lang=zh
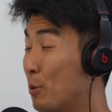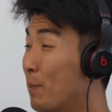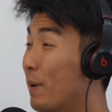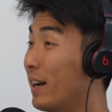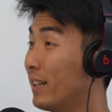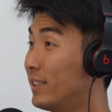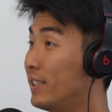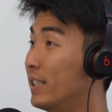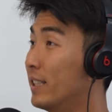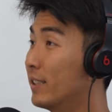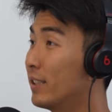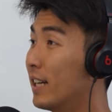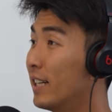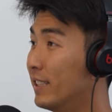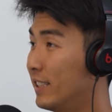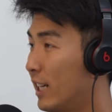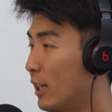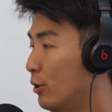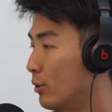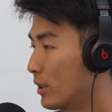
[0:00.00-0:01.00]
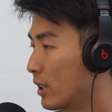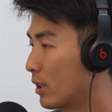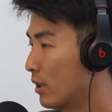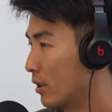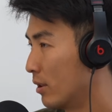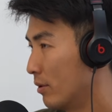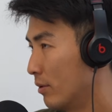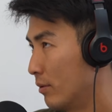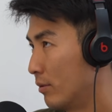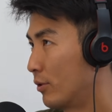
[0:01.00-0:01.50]
先把它写在，现在有这
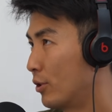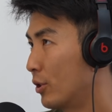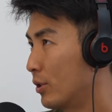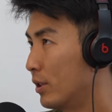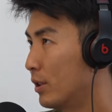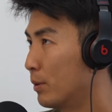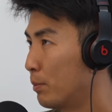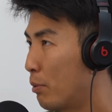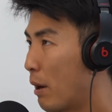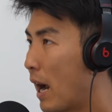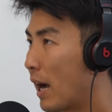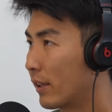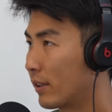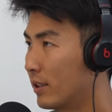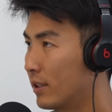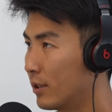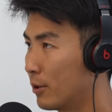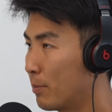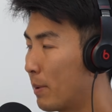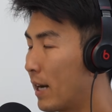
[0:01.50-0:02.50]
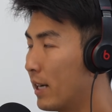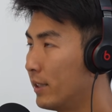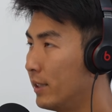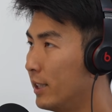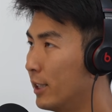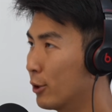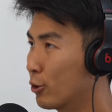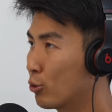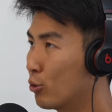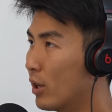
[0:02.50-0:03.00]
个就是 practice，把它
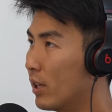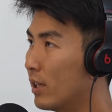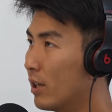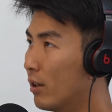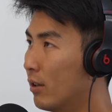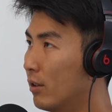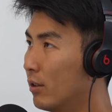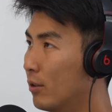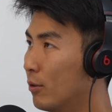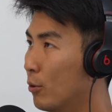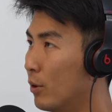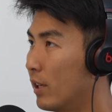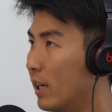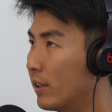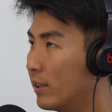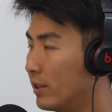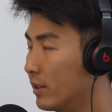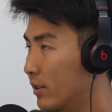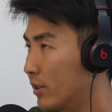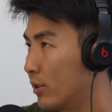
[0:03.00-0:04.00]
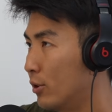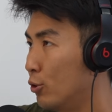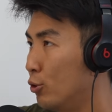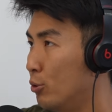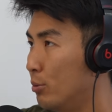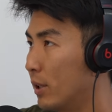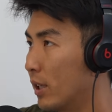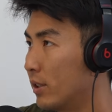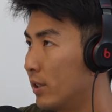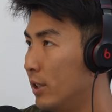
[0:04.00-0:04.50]
写出来，然后会让你的思绪比较